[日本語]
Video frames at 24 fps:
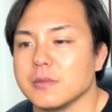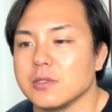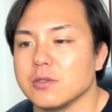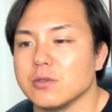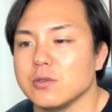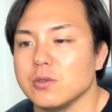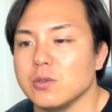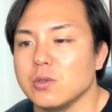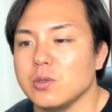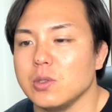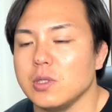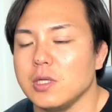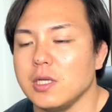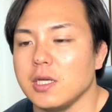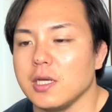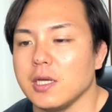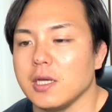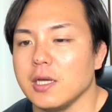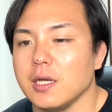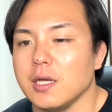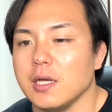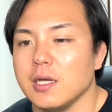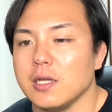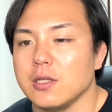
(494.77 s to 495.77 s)
うん、本当に
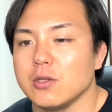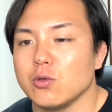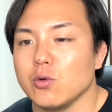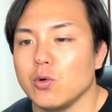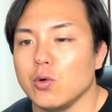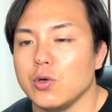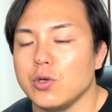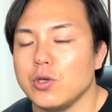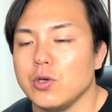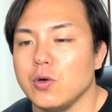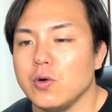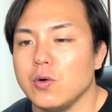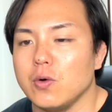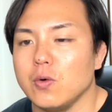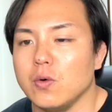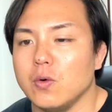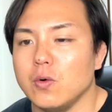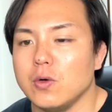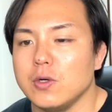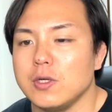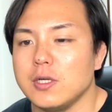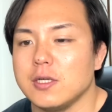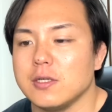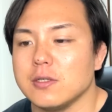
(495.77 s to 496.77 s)
土俵を
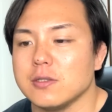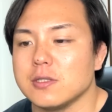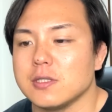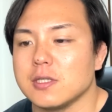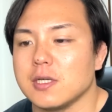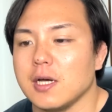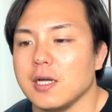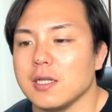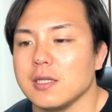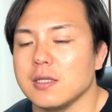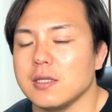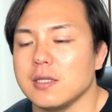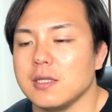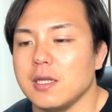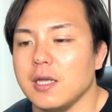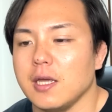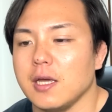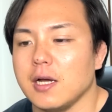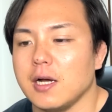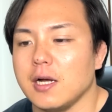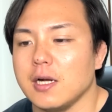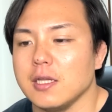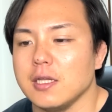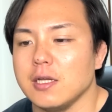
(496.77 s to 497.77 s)
大きく使っ
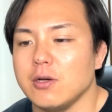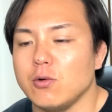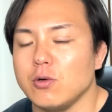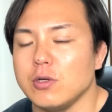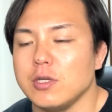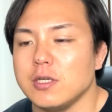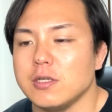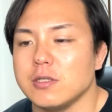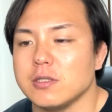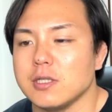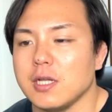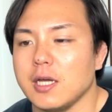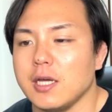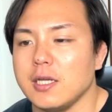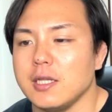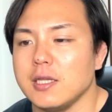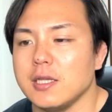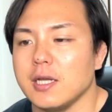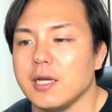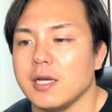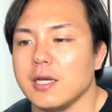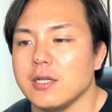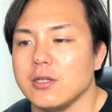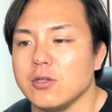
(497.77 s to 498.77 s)
て体大きくないん
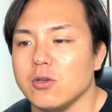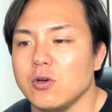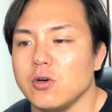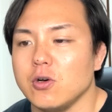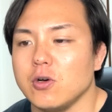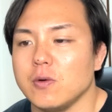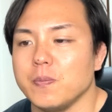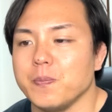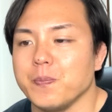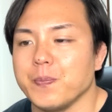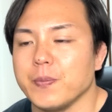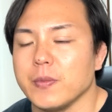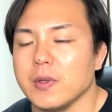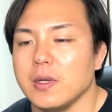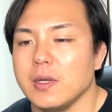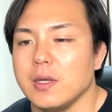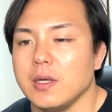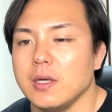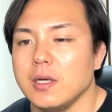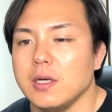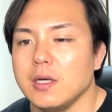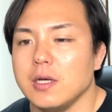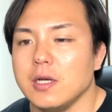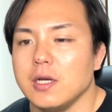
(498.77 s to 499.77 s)
だけど
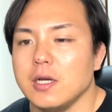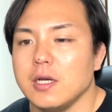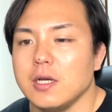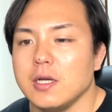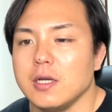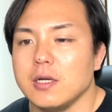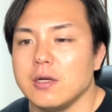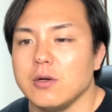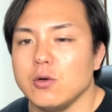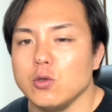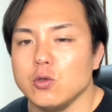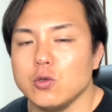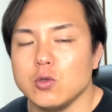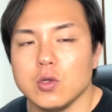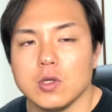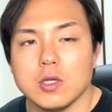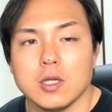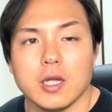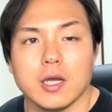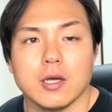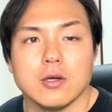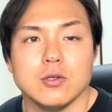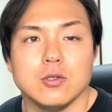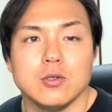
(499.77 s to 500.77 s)
本当に
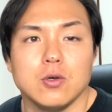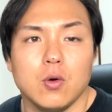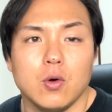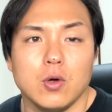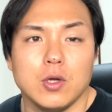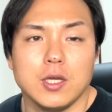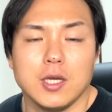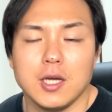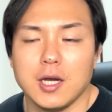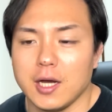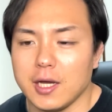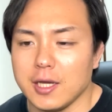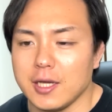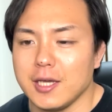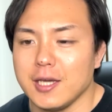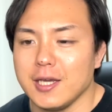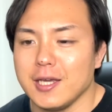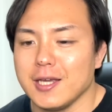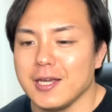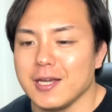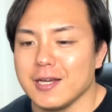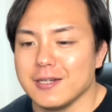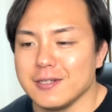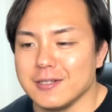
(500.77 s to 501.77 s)
ね動きがい
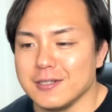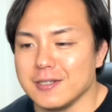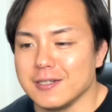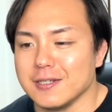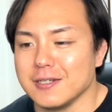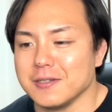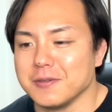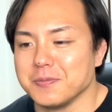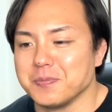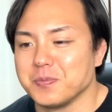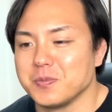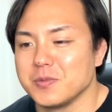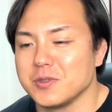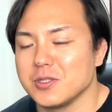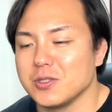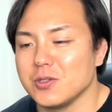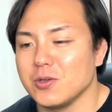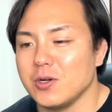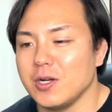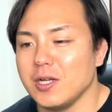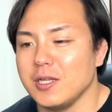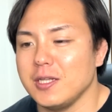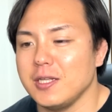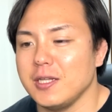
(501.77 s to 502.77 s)
い
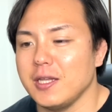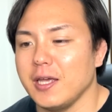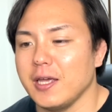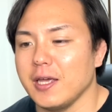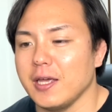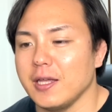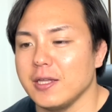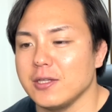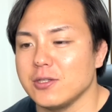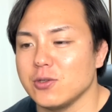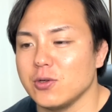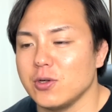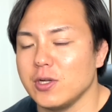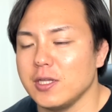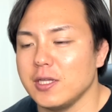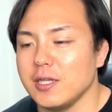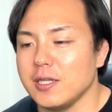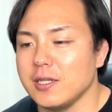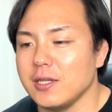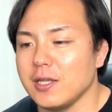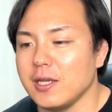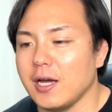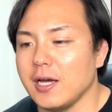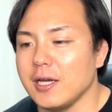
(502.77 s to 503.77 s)
それにね、それで
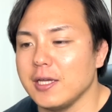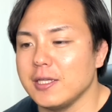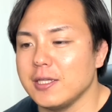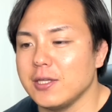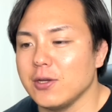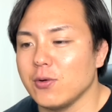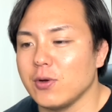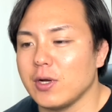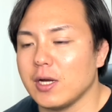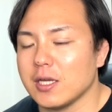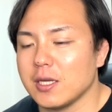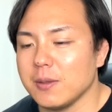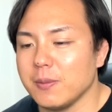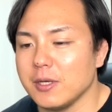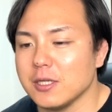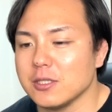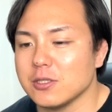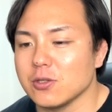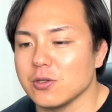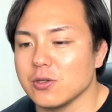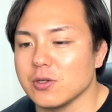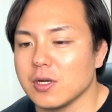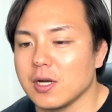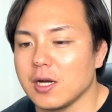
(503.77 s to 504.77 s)
ね、相手をかき回す
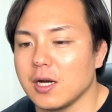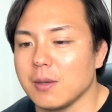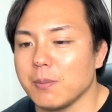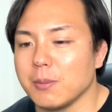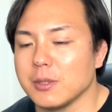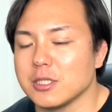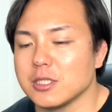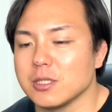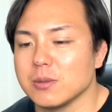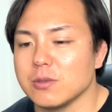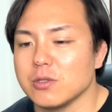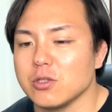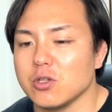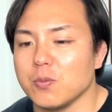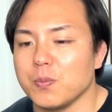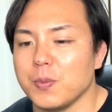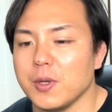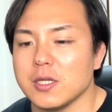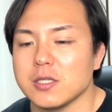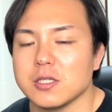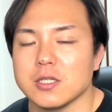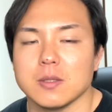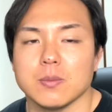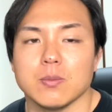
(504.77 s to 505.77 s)
というか、まあ、自分の
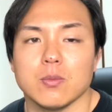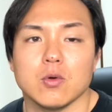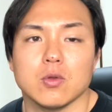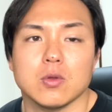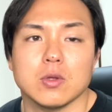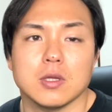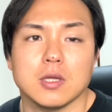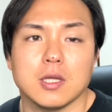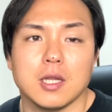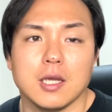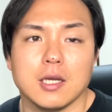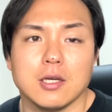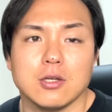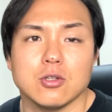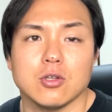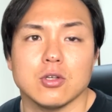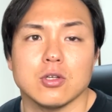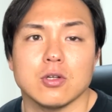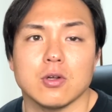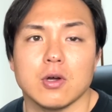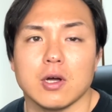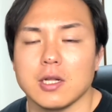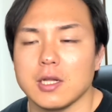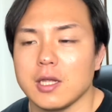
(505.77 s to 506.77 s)
ペースに持っていくとい
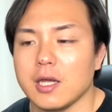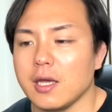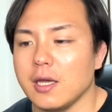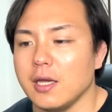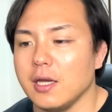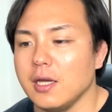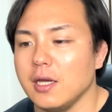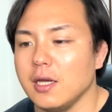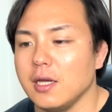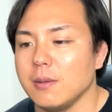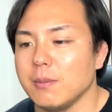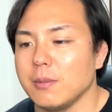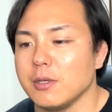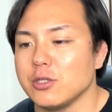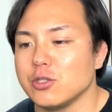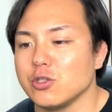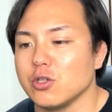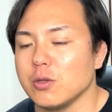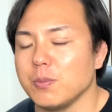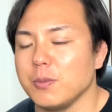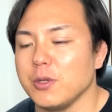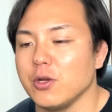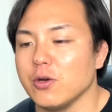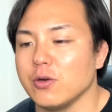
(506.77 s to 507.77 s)
うのがね、非常
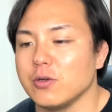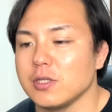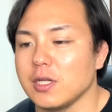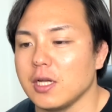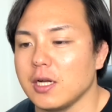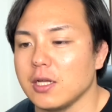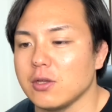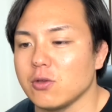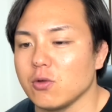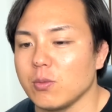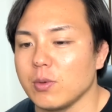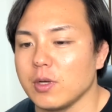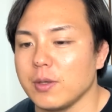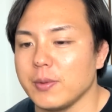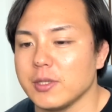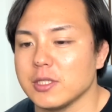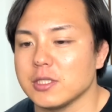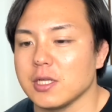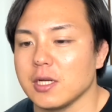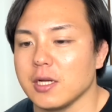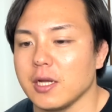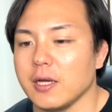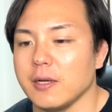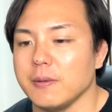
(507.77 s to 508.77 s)
に魅力だなと思いまし
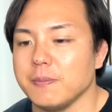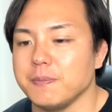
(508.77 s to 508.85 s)
たね。